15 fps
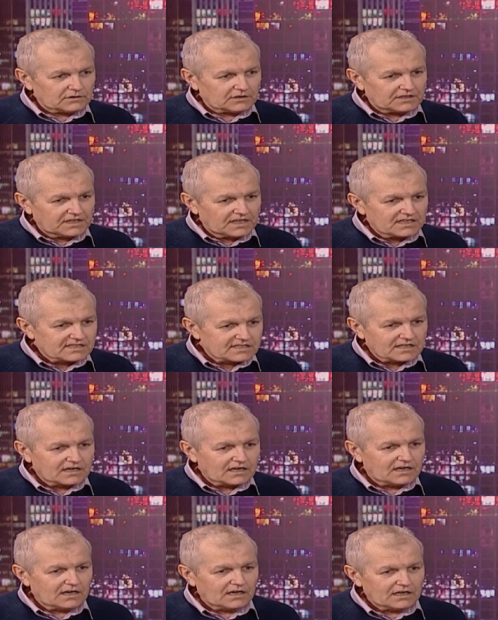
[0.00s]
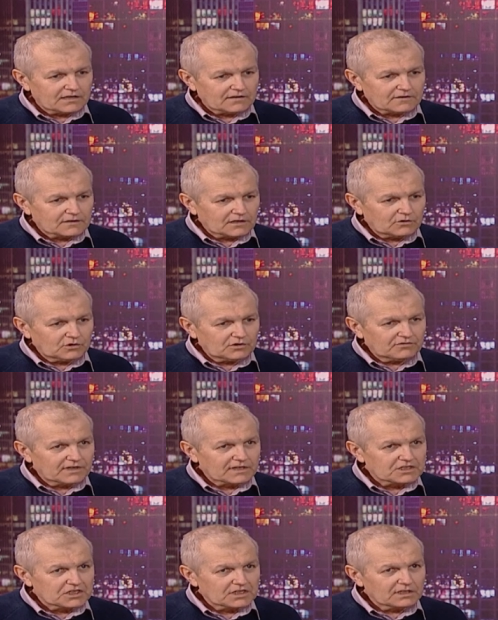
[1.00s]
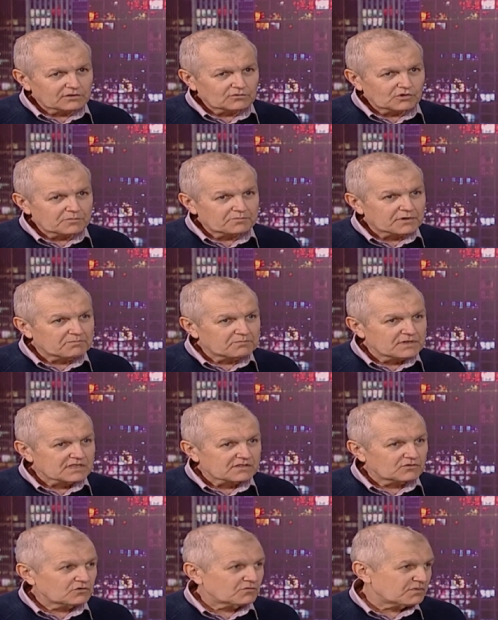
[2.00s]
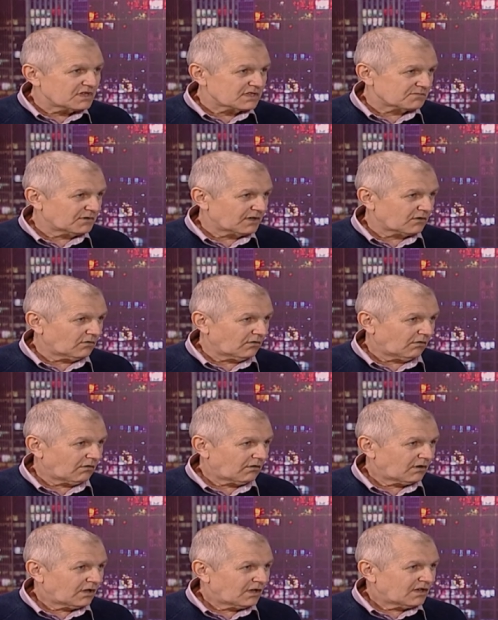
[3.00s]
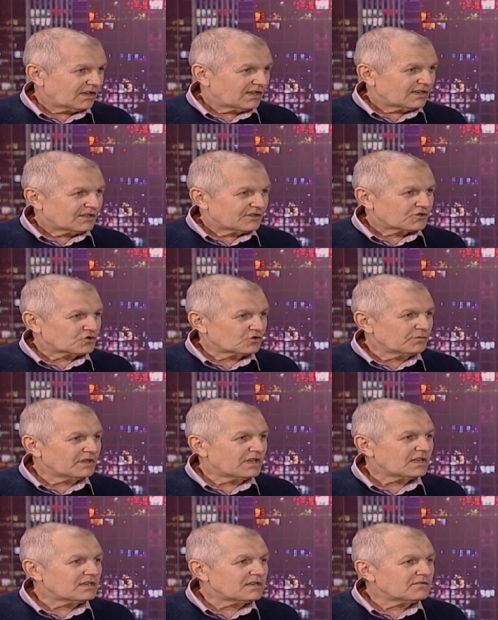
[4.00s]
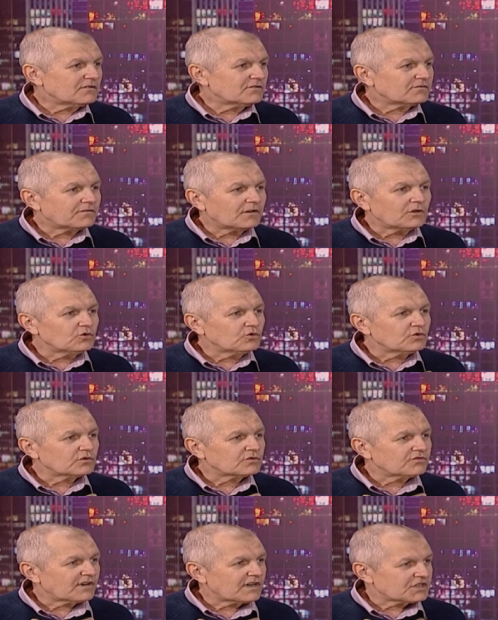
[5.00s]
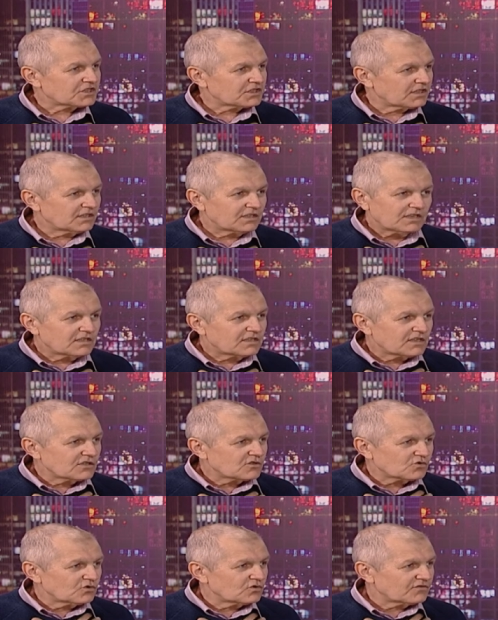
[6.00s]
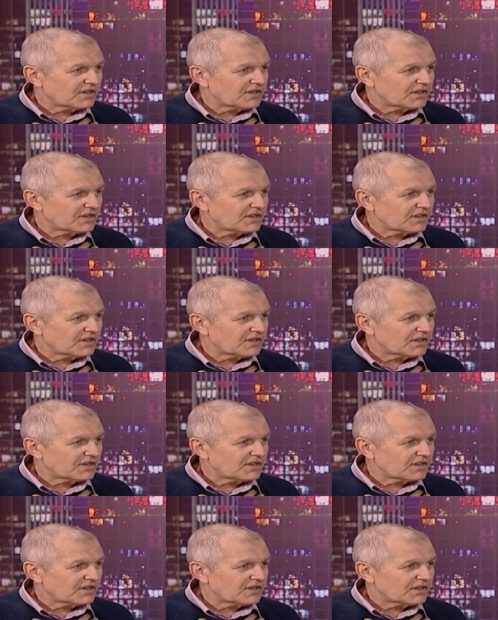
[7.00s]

есть такая, такое выражение, которое приписывают Бисмарку – что меня не волнуют ваши, не интересуют